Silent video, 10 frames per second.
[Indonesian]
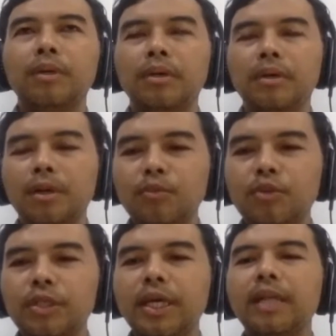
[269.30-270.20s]
eh,
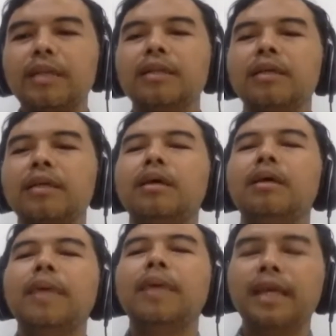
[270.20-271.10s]
kemudian
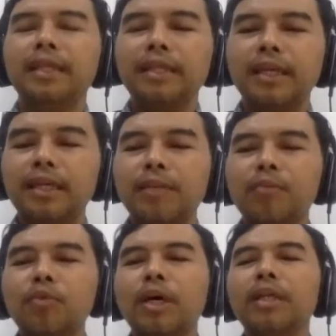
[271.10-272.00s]
mayatnya
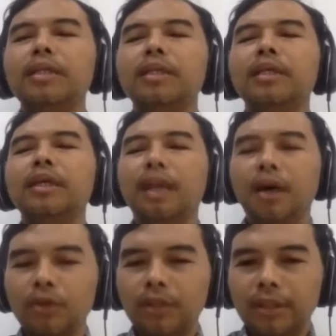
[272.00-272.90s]
ditemukan di
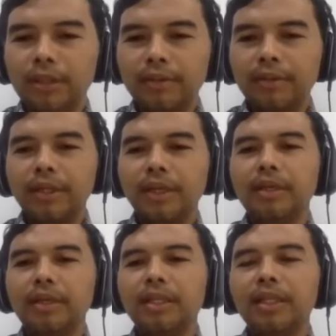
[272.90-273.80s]
laut,
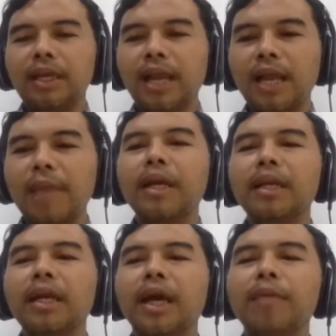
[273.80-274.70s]
ya,
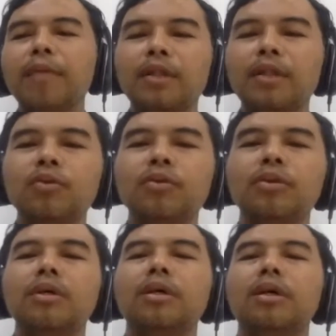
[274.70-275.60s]
ditenggelamkan dengan batu,
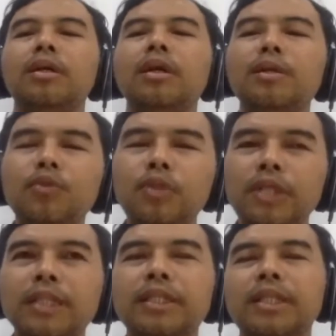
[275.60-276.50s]
dan
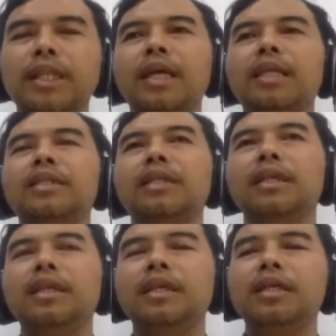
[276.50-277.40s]
kemudian setelah
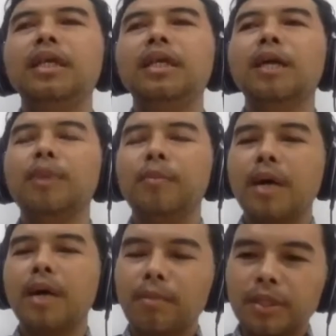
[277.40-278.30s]
diselidiki dengan
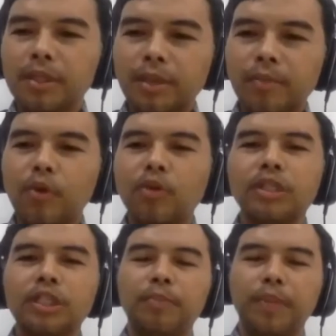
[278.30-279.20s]
berbagai macam
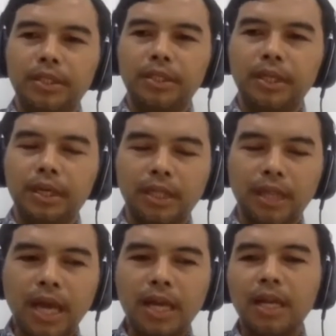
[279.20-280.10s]
proses pressure
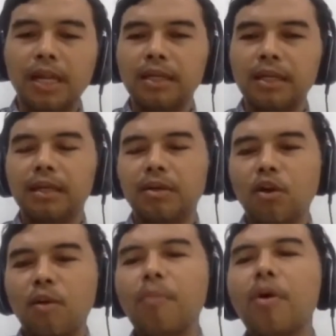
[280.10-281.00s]
tekanan dari
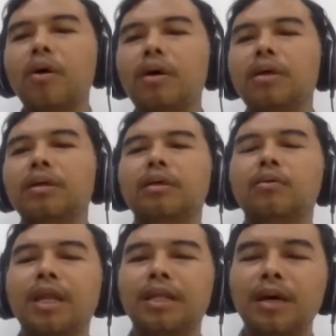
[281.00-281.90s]
kelompok eh,
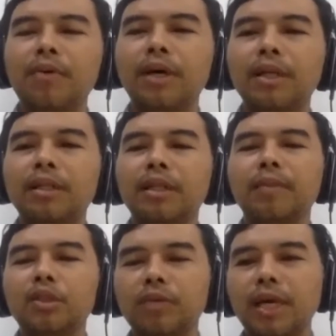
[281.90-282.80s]
wartawan
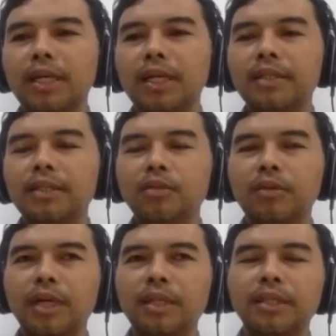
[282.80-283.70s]
termasuk aliansi
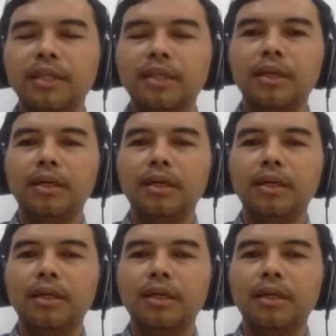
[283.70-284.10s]
jurnalis